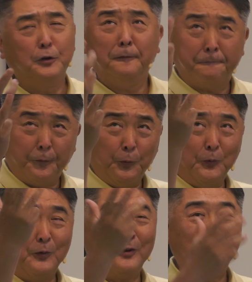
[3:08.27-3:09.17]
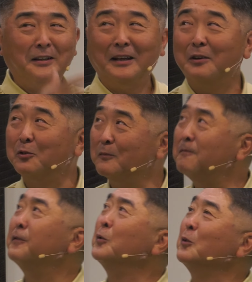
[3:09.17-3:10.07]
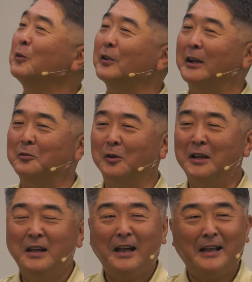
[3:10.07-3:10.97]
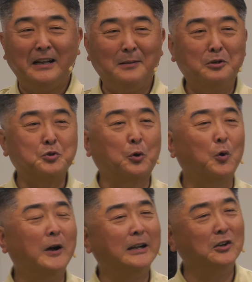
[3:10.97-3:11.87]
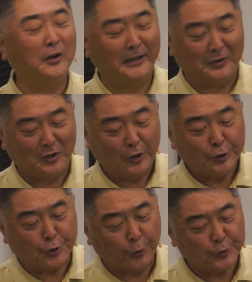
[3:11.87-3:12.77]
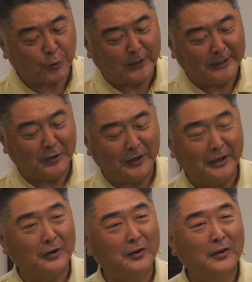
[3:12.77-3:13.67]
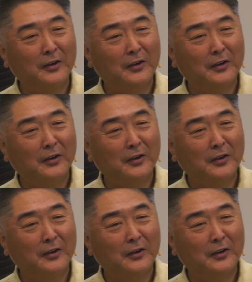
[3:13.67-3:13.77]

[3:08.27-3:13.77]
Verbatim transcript: you fool 하고 fool 하고 하나님을 조롱하는 거예요. 조소하는 거예요.